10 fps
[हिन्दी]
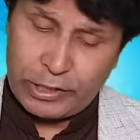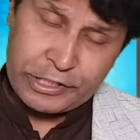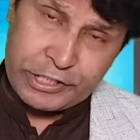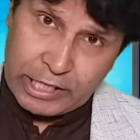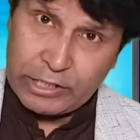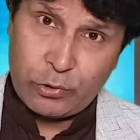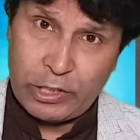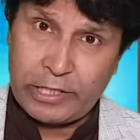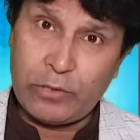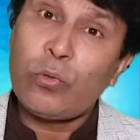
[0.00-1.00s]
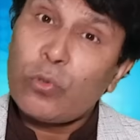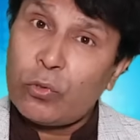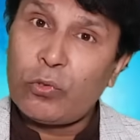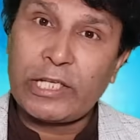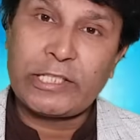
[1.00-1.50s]
उनके चैलेंज को लेकर उनको
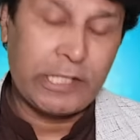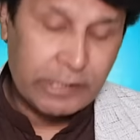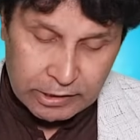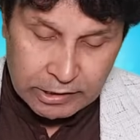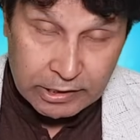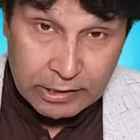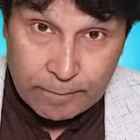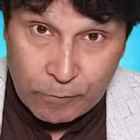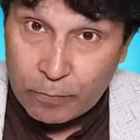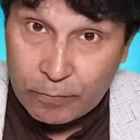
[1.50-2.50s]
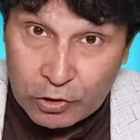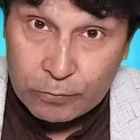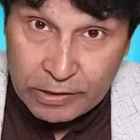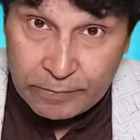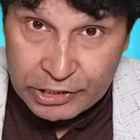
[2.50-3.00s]
उल्टा चैलेंज कर दिया था और बहुत
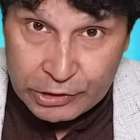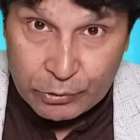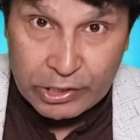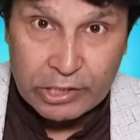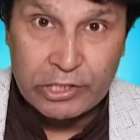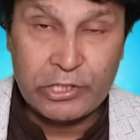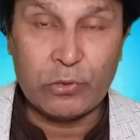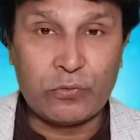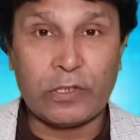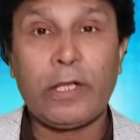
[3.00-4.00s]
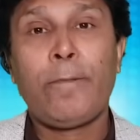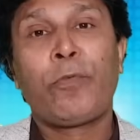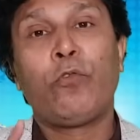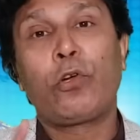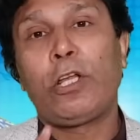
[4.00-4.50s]
बड़ी भी कर दी थी उस वक्त
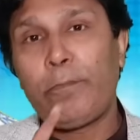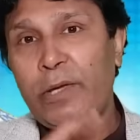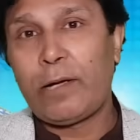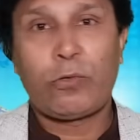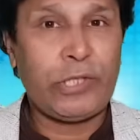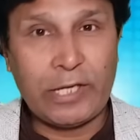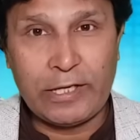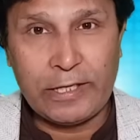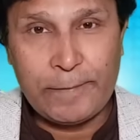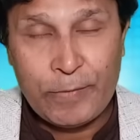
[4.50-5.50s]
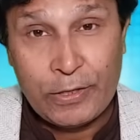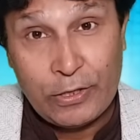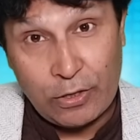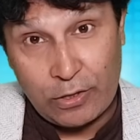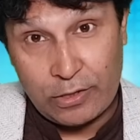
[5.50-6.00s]
वो क्लिप भी आपको दिखाएंगे
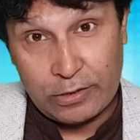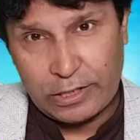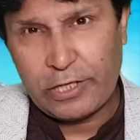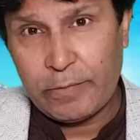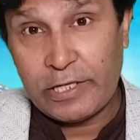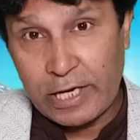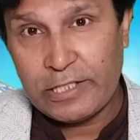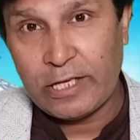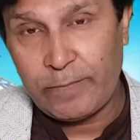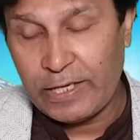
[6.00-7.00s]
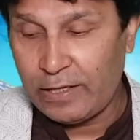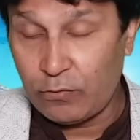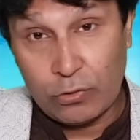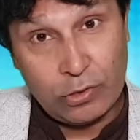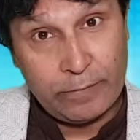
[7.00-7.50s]
और तकरीबन ढाई साल पहले
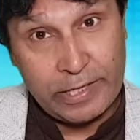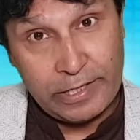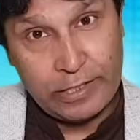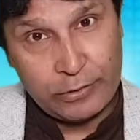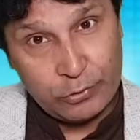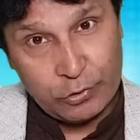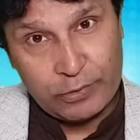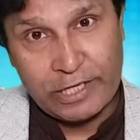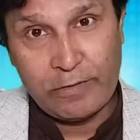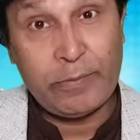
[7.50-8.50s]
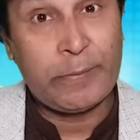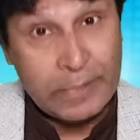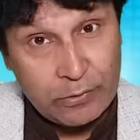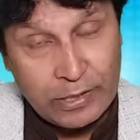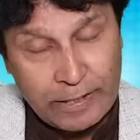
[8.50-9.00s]
वो हमारे यूट्यूब चैनल पर
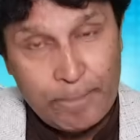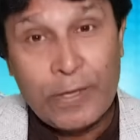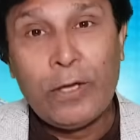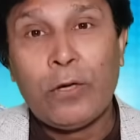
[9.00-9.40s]
पड़ा हुआ है